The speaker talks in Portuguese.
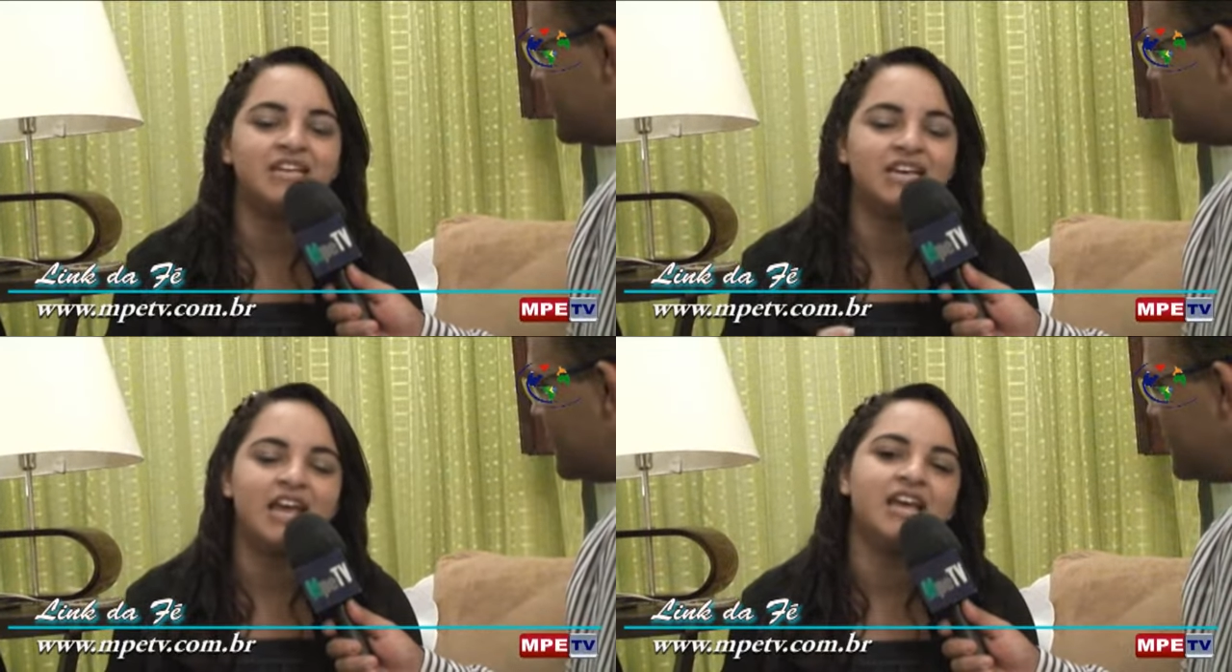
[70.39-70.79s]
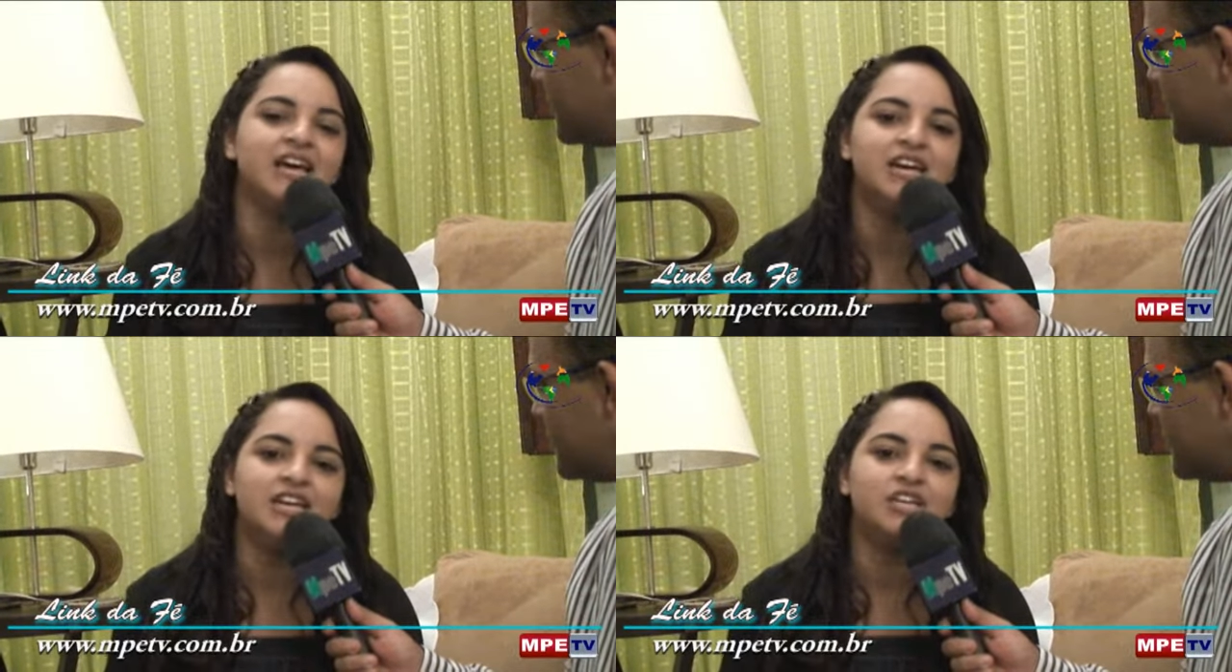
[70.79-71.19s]

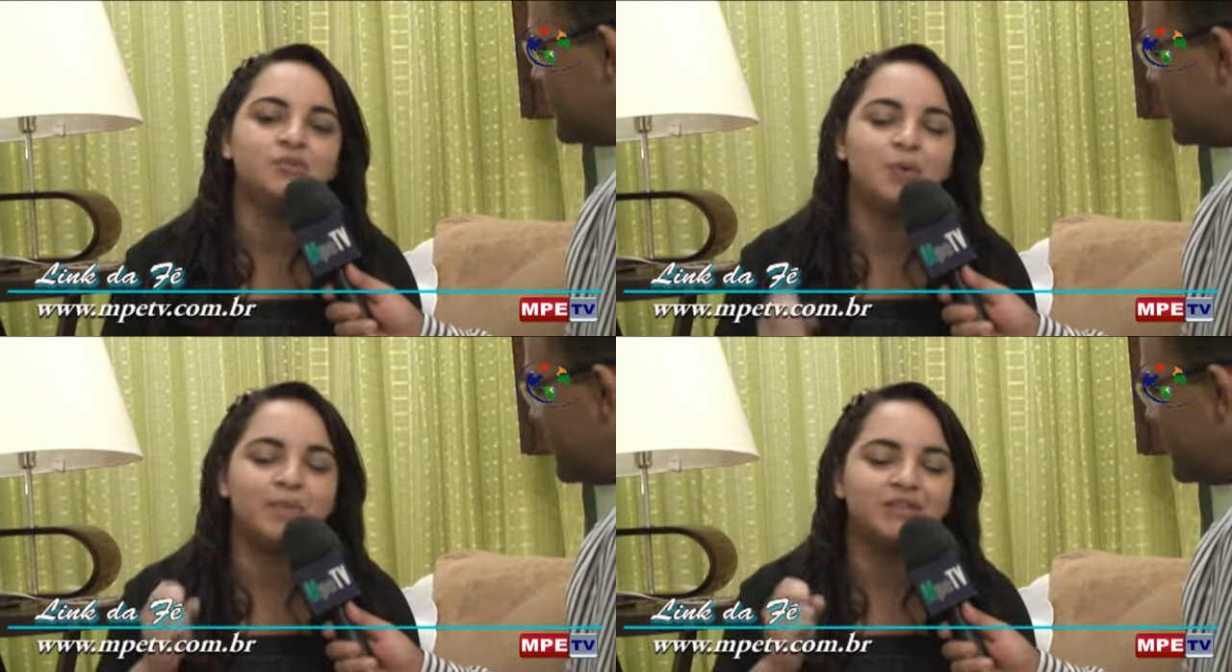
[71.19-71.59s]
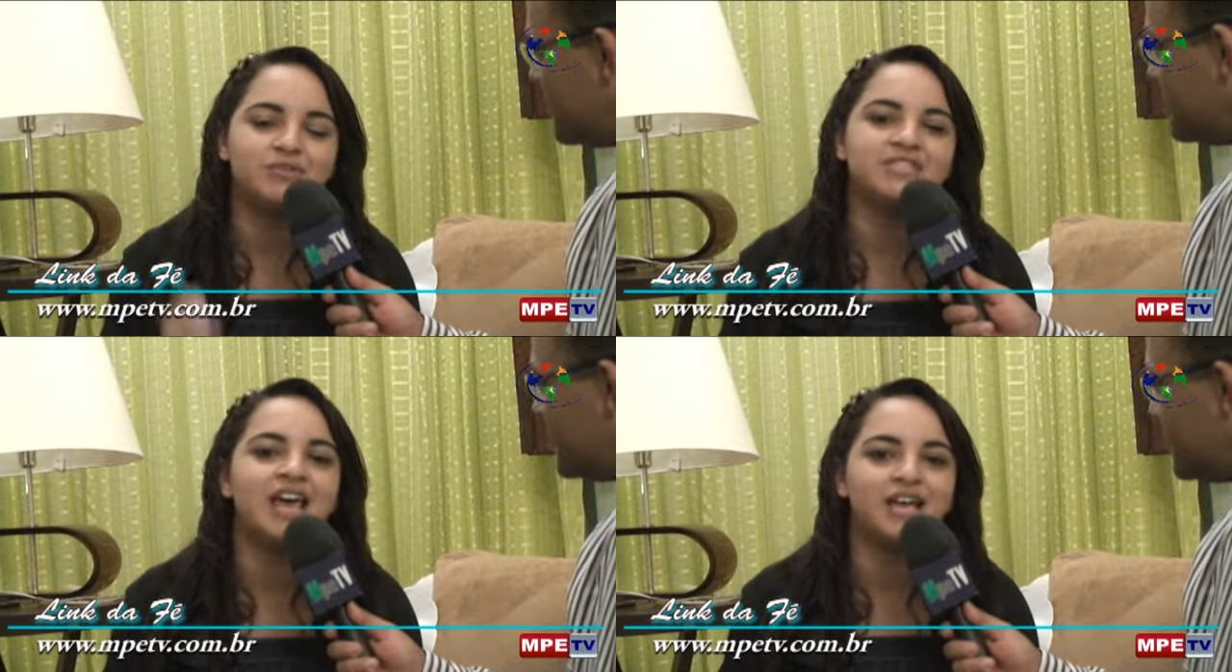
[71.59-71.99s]
creia que no
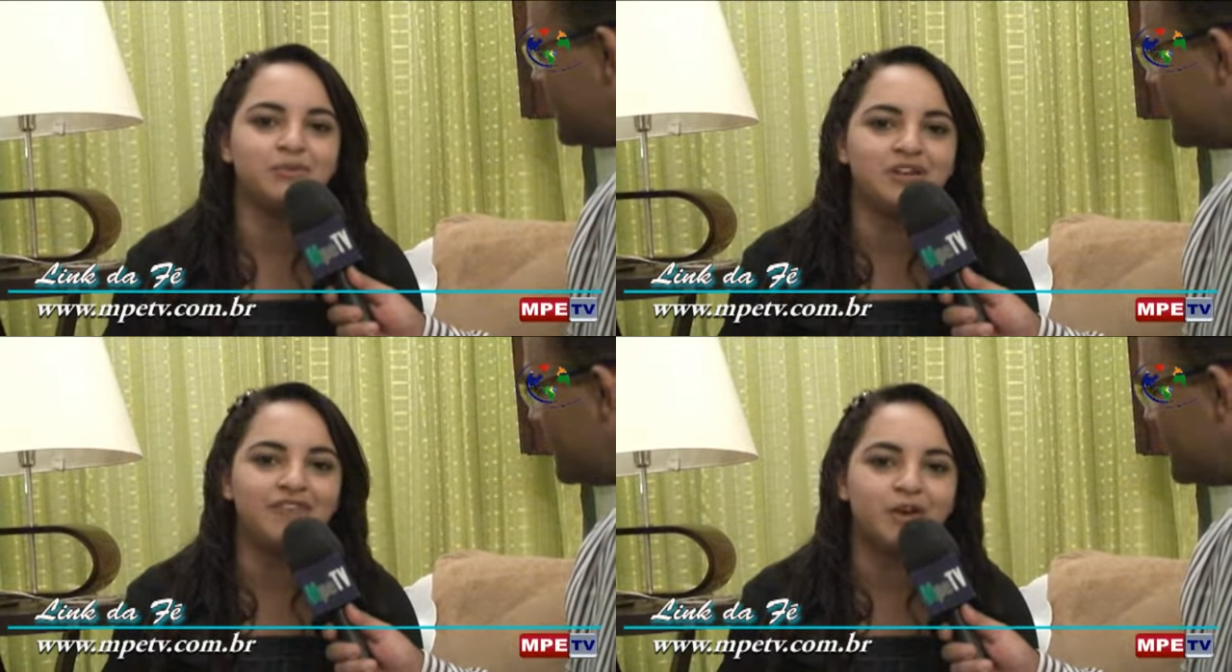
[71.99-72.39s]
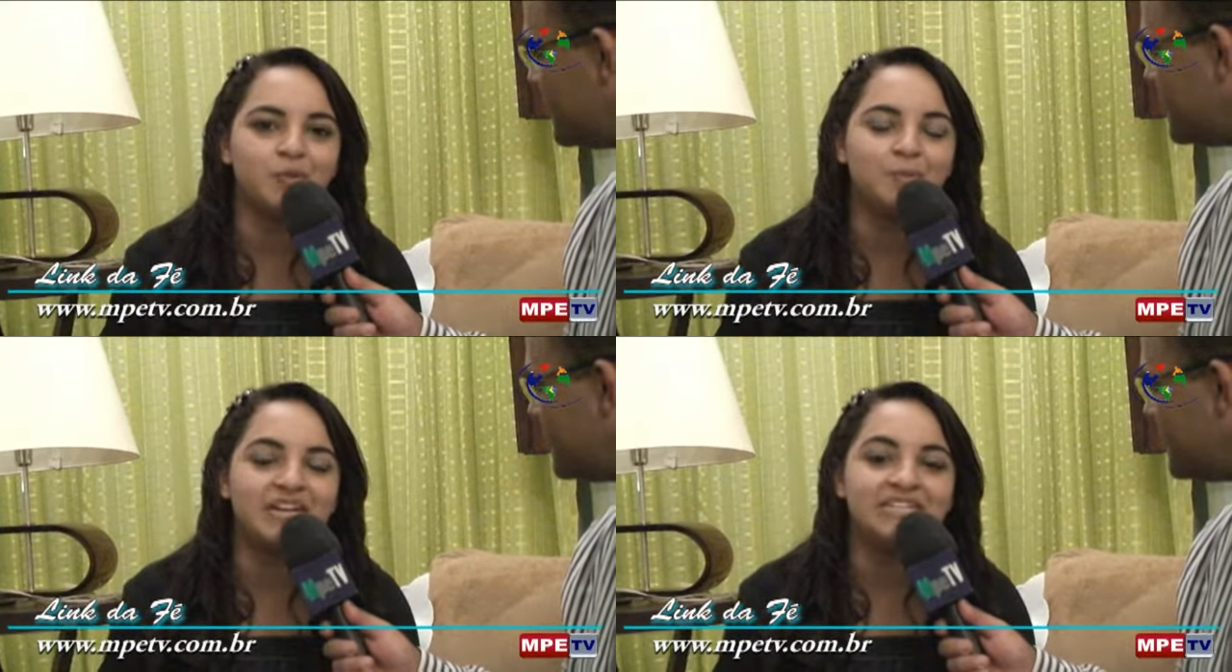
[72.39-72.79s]
momento certo Ele vai
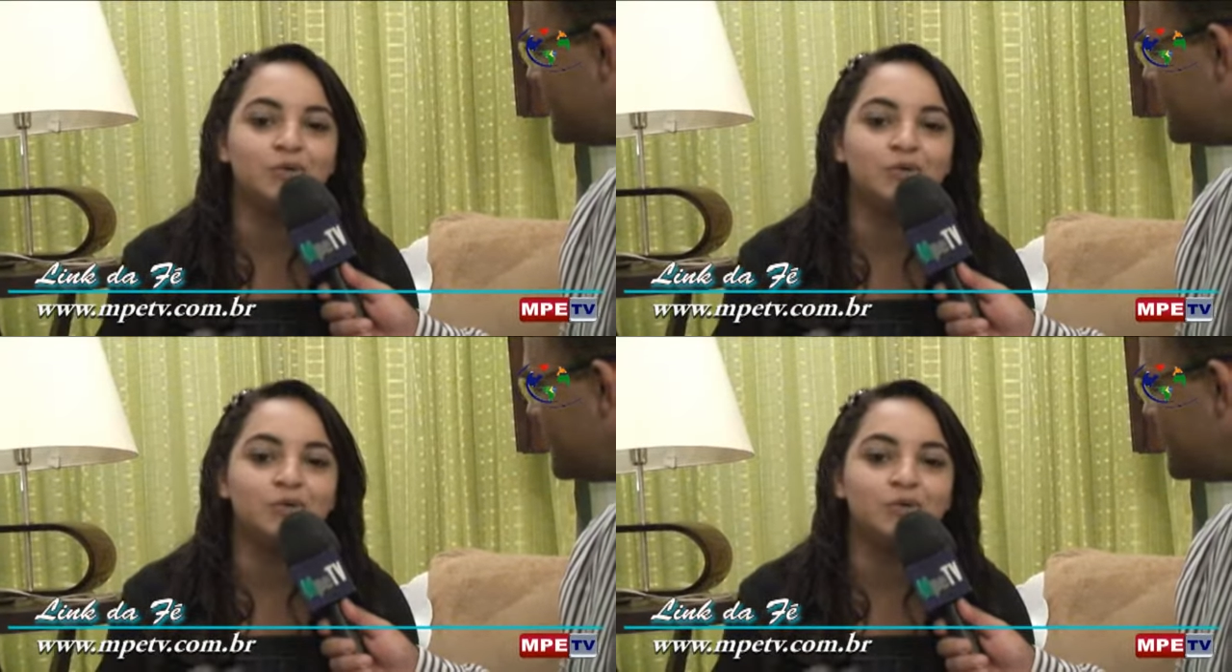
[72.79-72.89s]
cumprir.